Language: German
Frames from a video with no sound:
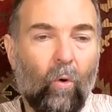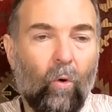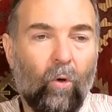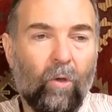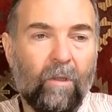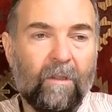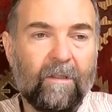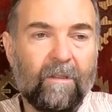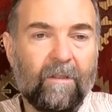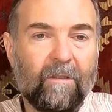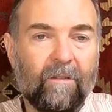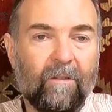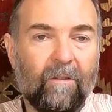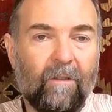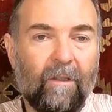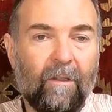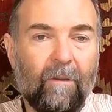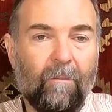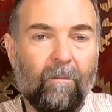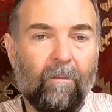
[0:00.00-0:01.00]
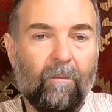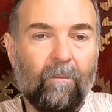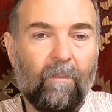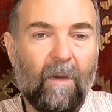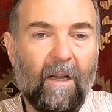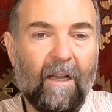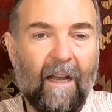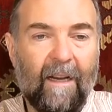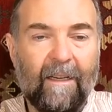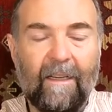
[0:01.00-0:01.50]
Und ähm,
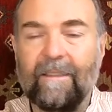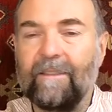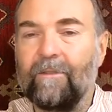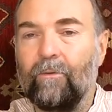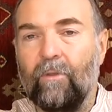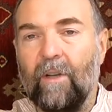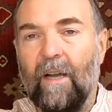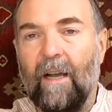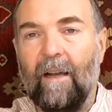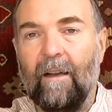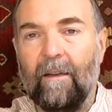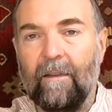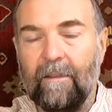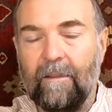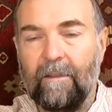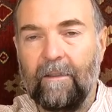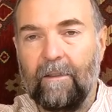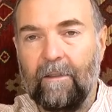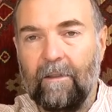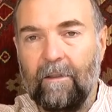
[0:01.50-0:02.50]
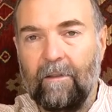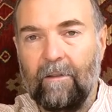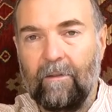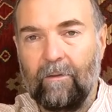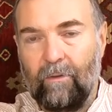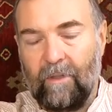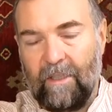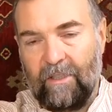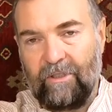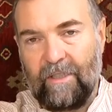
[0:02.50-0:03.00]
man kann das sogar, äh,
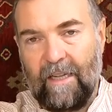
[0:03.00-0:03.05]
sogar